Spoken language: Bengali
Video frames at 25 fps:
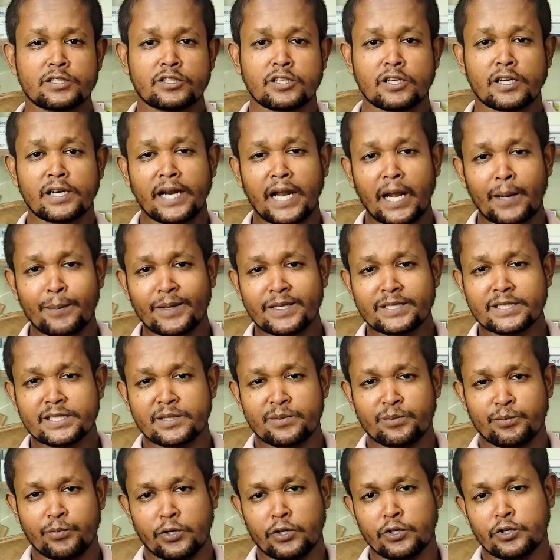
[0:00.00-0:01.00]
কারণ আমার
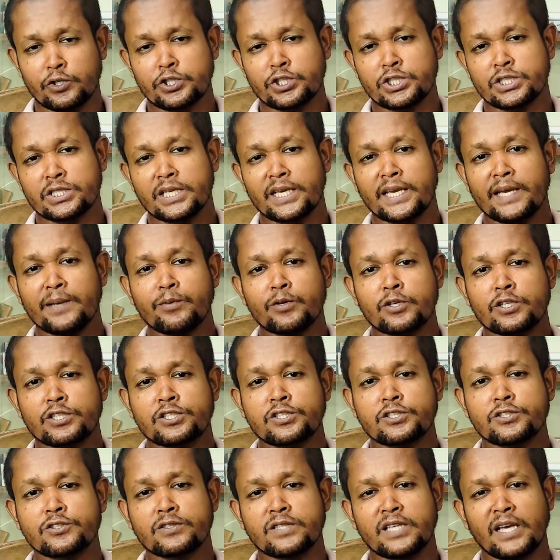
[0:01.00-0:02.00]
যে বয়স এ
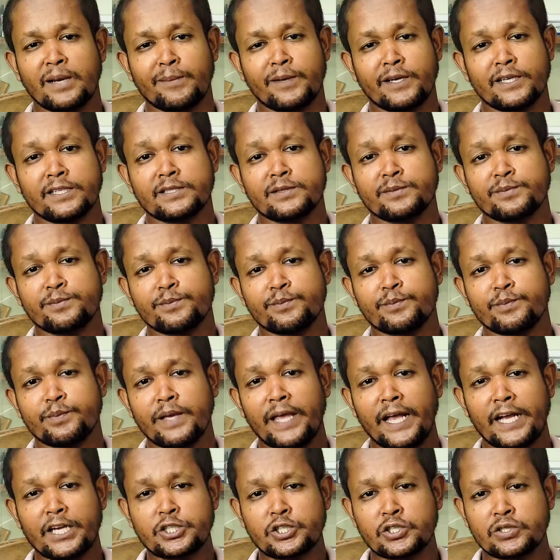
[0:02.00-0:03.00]
বয়সে যদি আমার
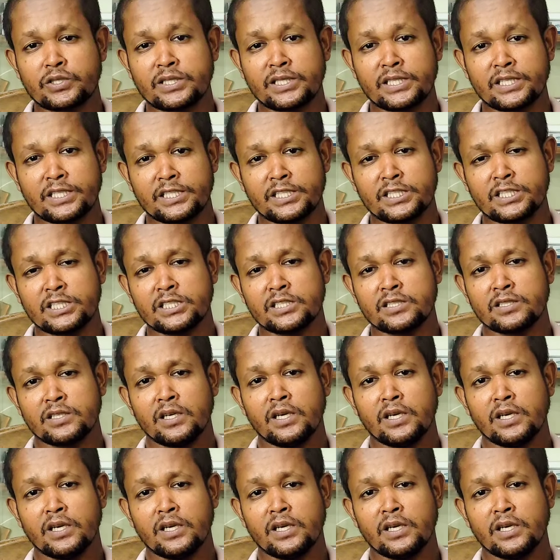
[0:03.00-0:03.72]
একশো তিরিশ